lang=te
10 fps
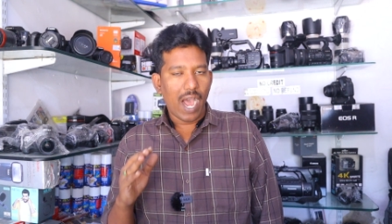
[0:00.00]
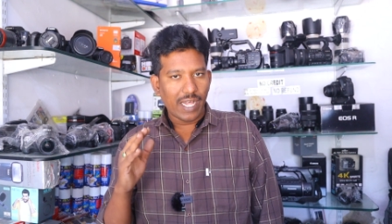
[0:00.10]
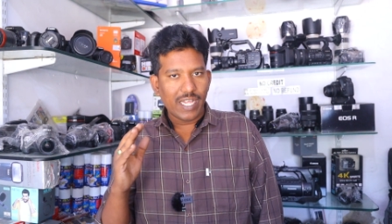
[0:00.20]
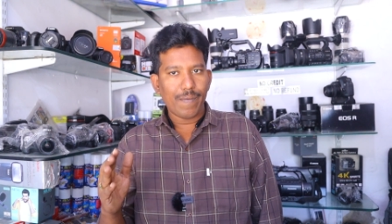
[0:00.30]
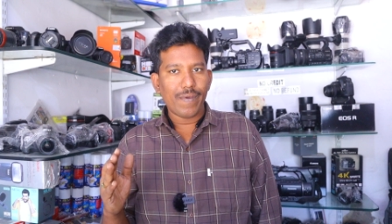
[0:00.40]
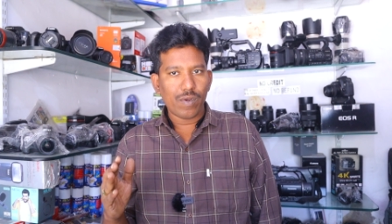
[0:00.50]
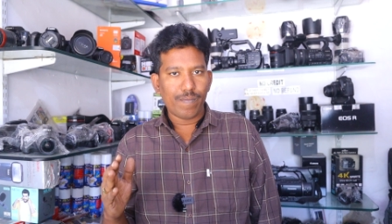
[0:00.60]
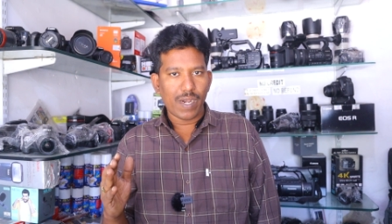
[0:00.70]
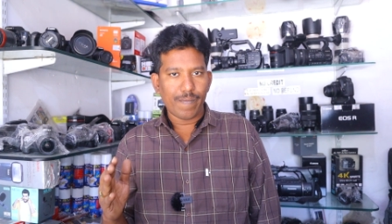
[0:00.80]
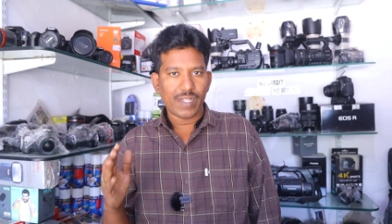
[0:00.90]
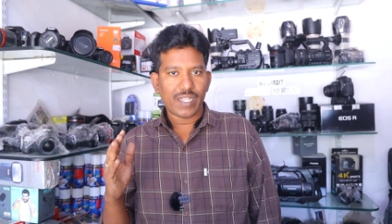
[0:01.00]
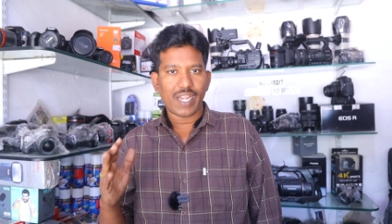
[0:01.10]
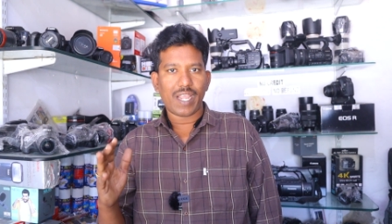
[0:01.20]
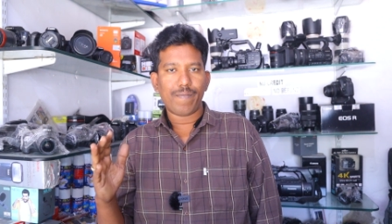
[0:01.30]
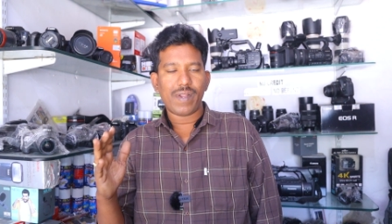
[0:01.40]
అదే మీరు మనం అంతా
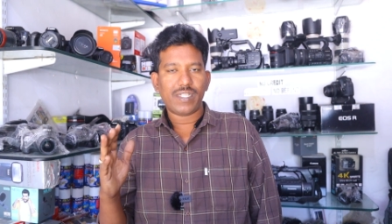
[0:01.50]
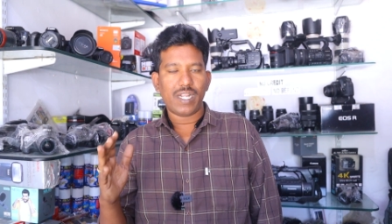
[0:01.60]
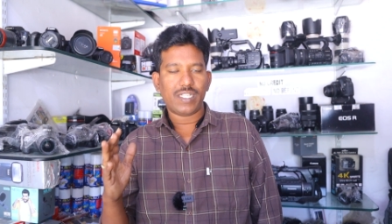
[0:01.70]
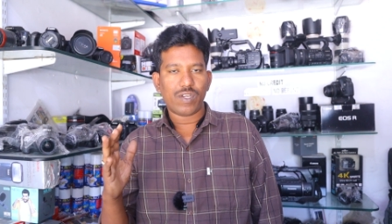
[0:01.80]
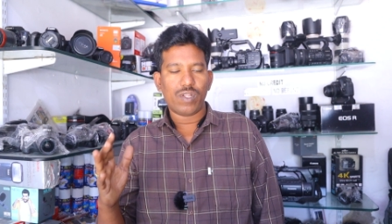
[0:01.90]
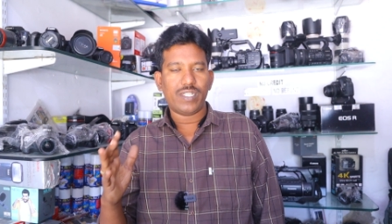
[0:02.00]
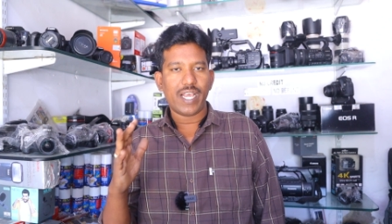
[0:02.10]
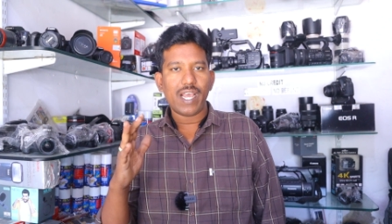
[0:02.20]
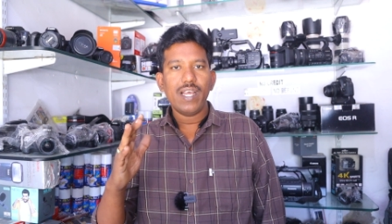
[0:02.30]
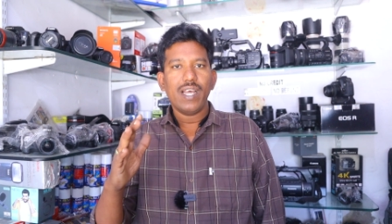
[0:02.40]
కెమెరా సెల్స్కి వస్తే